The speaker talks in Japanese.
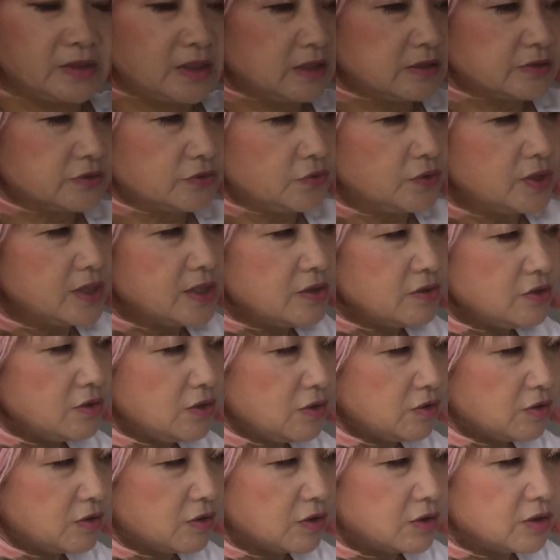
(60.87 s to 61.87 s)
でそれ
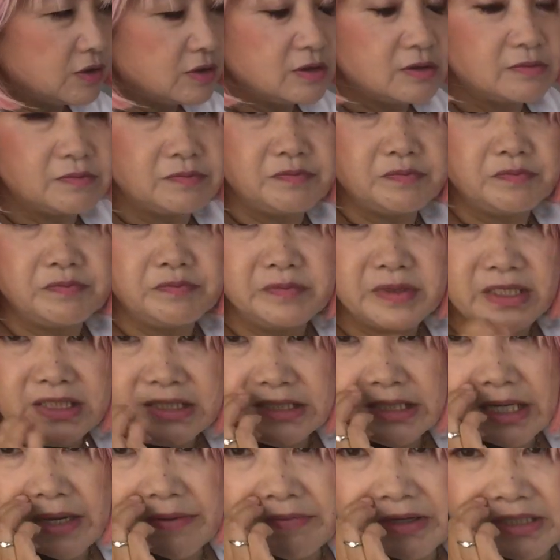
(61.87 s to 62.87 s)
を見
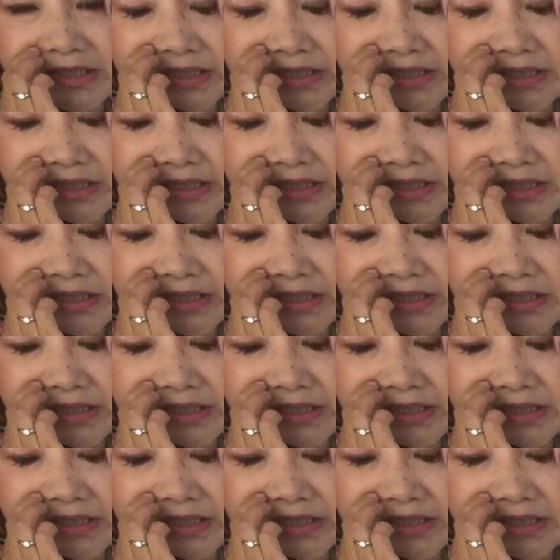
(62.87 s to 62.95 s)
つけ